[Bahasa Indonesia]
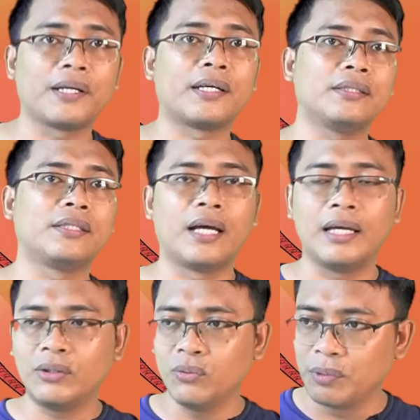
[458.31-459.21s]

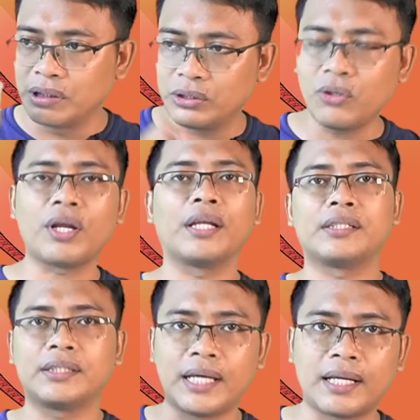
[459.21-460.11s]
pekerja itu
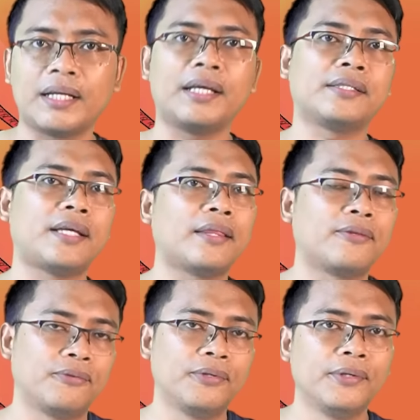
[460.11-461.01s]
mencoret syarat
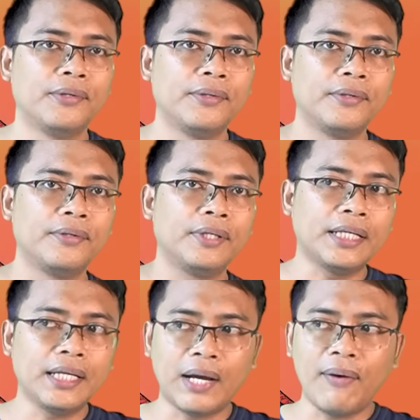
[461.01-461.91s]
S1. Ya
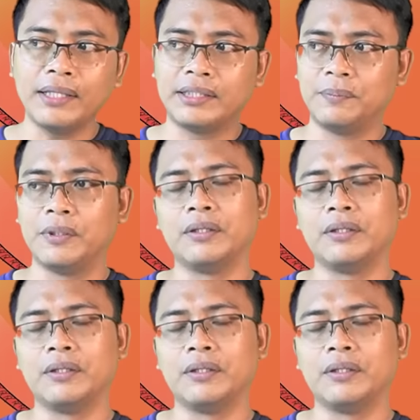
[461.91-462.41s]
karena nggak wajib